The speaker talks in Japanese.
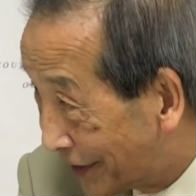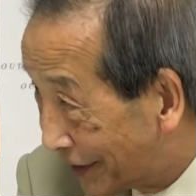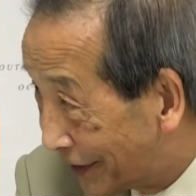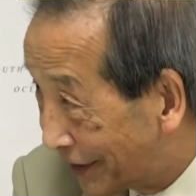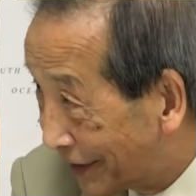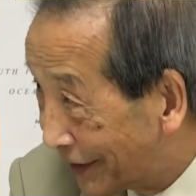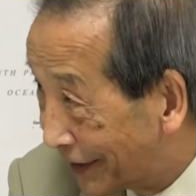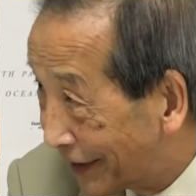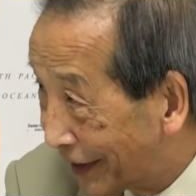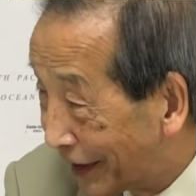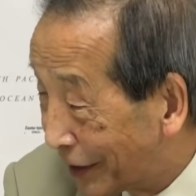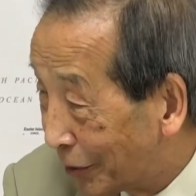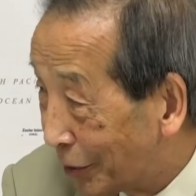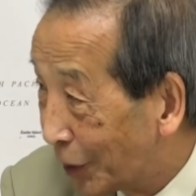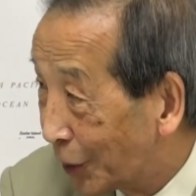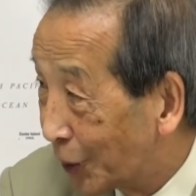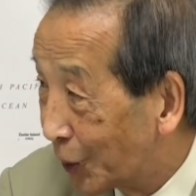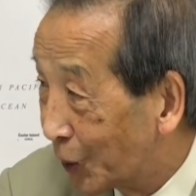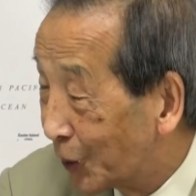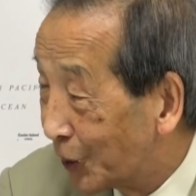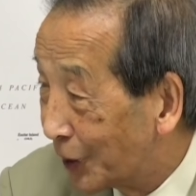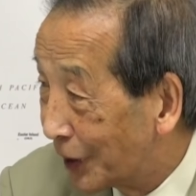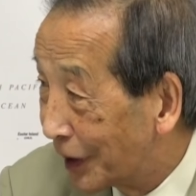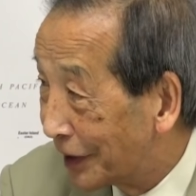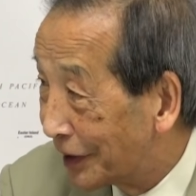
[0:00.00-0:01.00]
が今
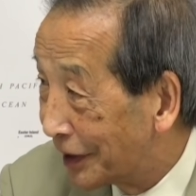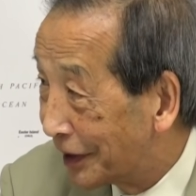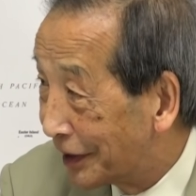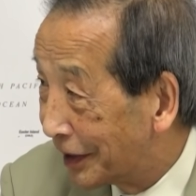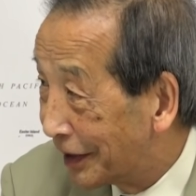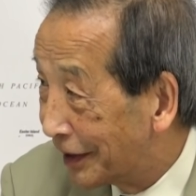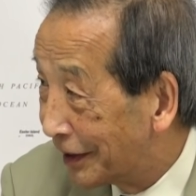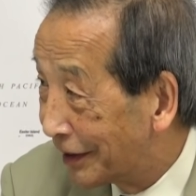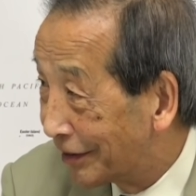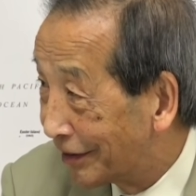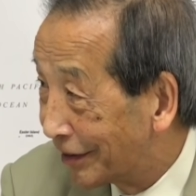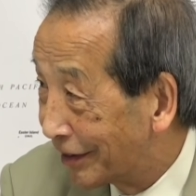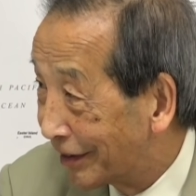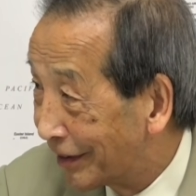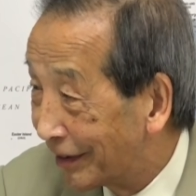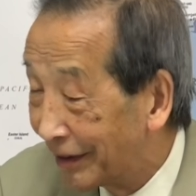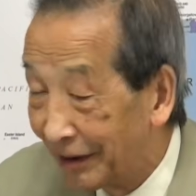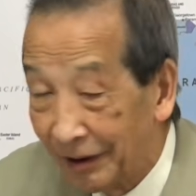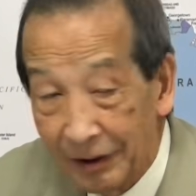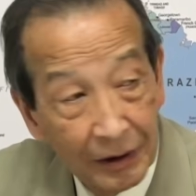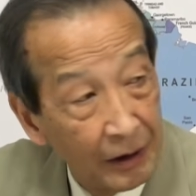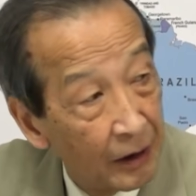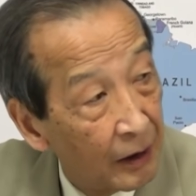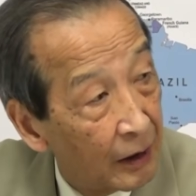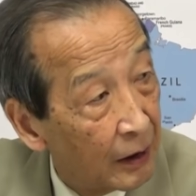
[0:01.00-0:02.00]
頃になってやった、な
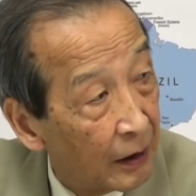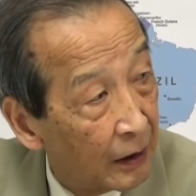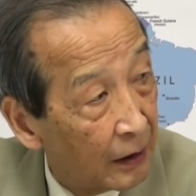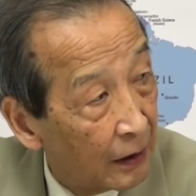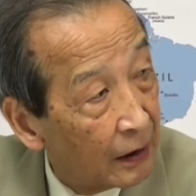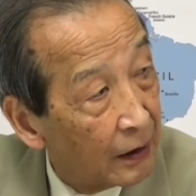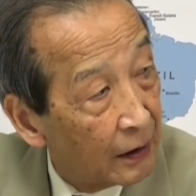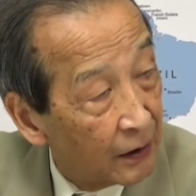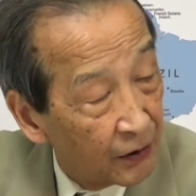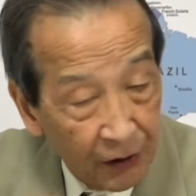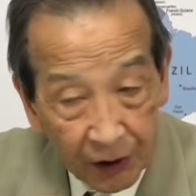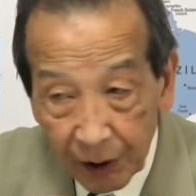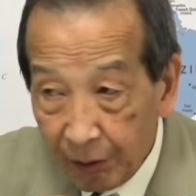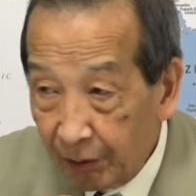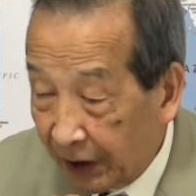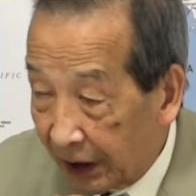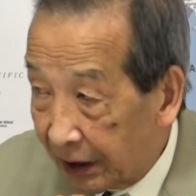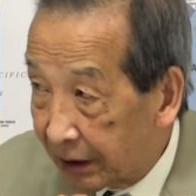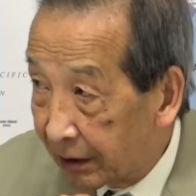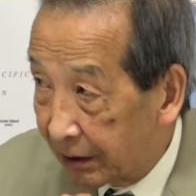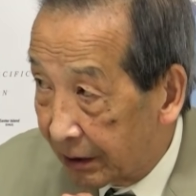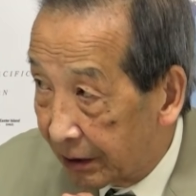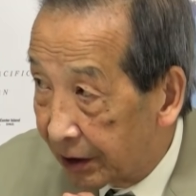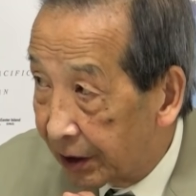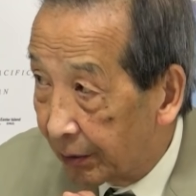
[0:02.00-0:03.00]
るほどねそれもあ
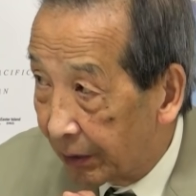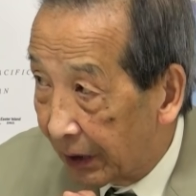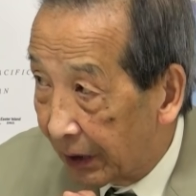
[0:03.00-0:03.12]
るそ